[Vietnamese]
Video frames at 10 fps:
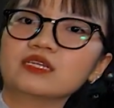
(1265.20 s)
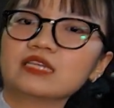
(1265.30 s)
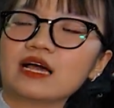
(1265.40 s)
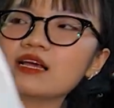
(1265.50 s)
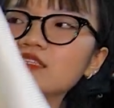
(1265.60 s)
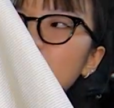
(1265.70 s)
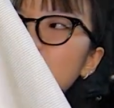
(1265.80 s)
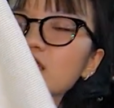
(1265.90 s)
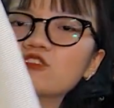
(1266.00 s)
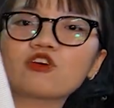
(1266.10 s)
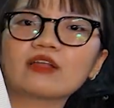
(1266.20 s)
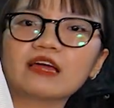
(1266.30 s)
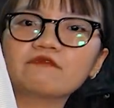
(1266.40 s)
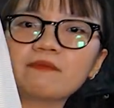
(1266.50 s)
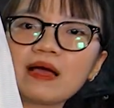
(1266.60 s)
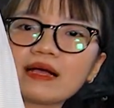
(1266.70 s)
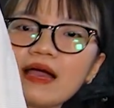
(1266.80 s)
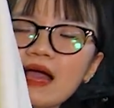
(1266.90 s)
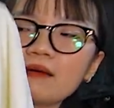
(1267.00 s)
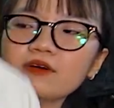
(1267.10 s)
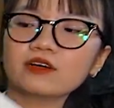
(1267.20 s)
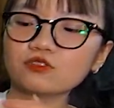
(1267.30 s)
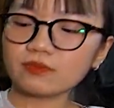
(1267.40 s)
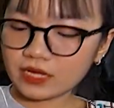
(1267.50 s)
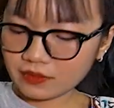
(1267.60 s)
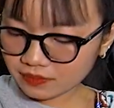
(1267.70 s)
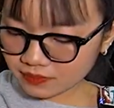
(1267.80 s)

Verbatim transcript: Trắng là trắng tinh cho con này, với mã K hai mươi giúp mình.